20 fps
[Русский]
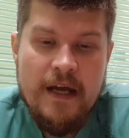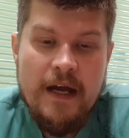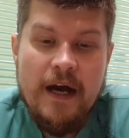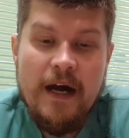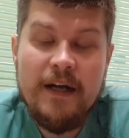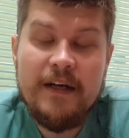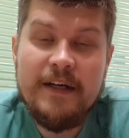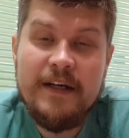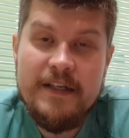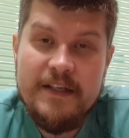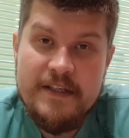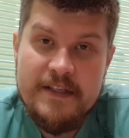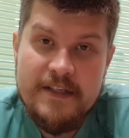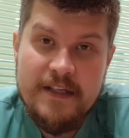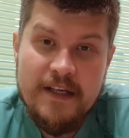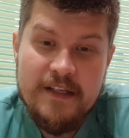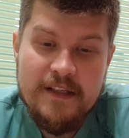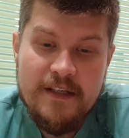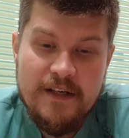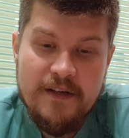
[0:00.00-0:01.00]

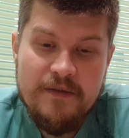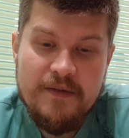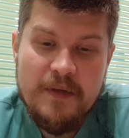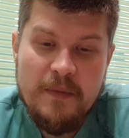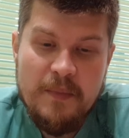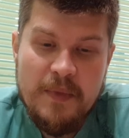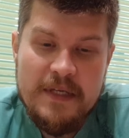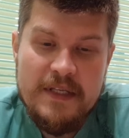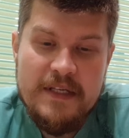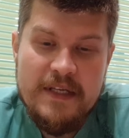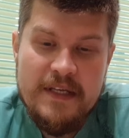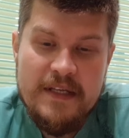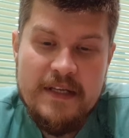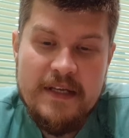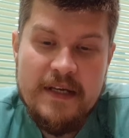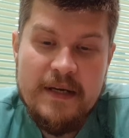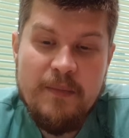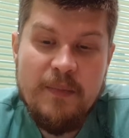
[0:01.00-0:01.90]
организаторов нападения